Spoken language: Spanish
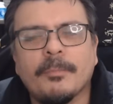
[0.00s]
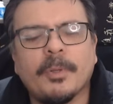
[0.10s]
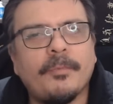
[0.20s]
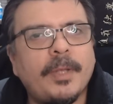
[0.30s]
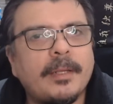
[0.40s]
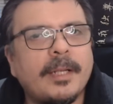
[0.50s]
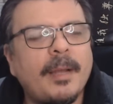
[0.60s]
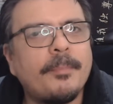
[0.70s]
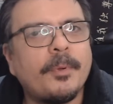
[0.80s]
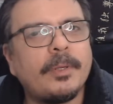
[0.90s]
Pues bien,
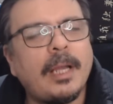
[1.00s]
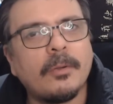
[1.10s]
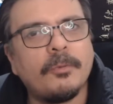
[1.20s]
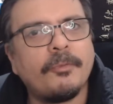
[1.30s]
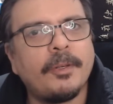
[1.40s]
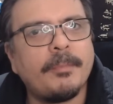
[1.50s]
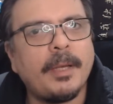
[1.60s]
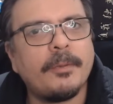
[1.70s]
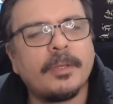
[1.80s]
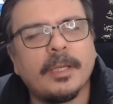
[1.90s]
Capcom ha
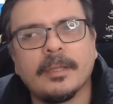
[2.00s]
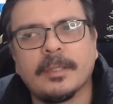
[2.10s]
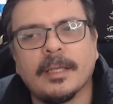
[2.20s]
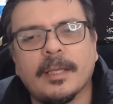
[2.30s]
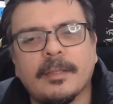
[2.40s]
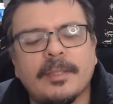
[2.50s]
confirmado que este